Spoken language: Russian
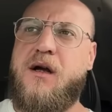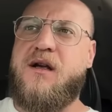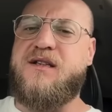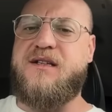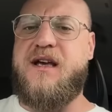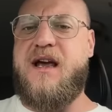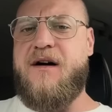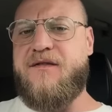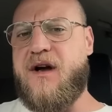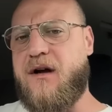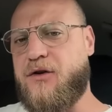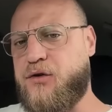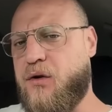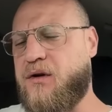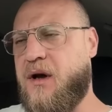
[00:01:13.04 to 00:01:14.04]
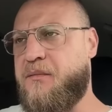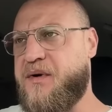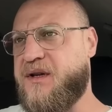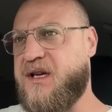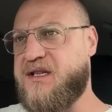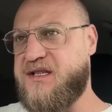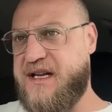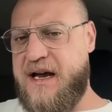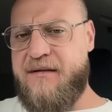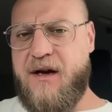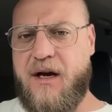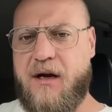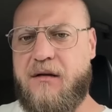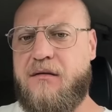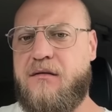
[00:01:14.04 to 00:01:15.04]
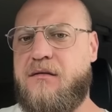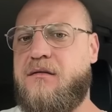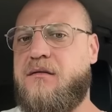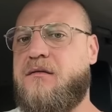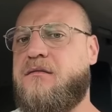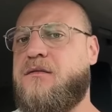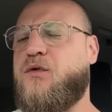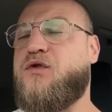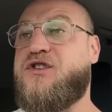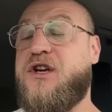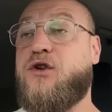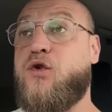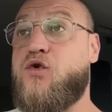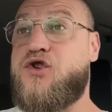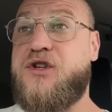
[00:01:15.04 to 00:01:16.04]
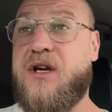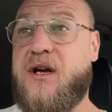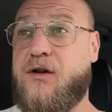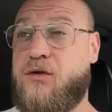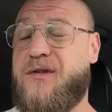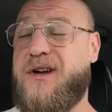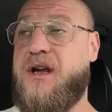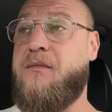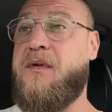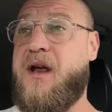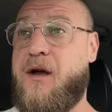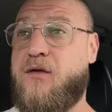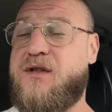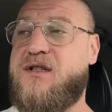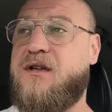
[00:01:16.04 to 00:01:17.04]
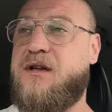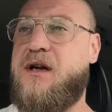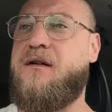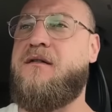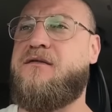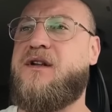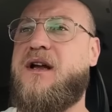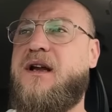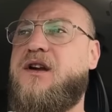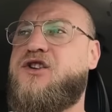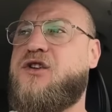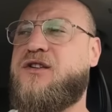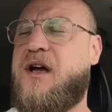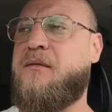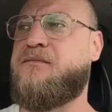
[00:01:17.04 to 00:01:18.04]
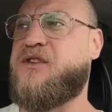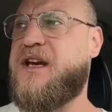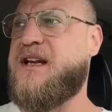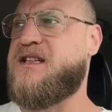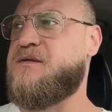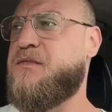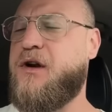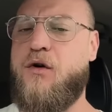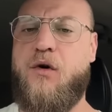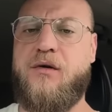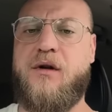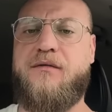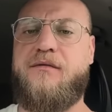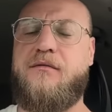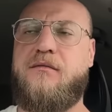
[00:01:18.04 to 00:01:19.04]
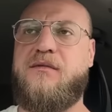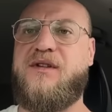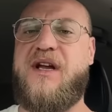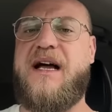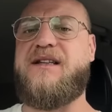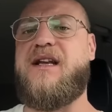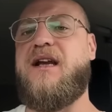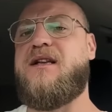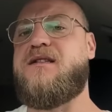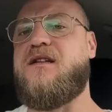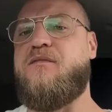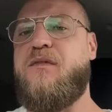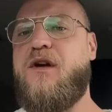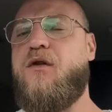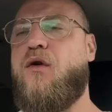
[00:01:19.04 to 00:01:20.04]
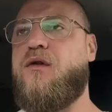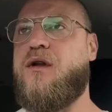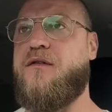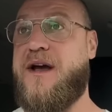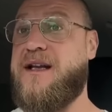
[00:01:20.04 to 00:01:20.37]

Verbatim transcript: заявка, которую нам предоставили, ну, те нужды, которые имеются, да, в наличии, там 30 миллионов на 30 миллионов.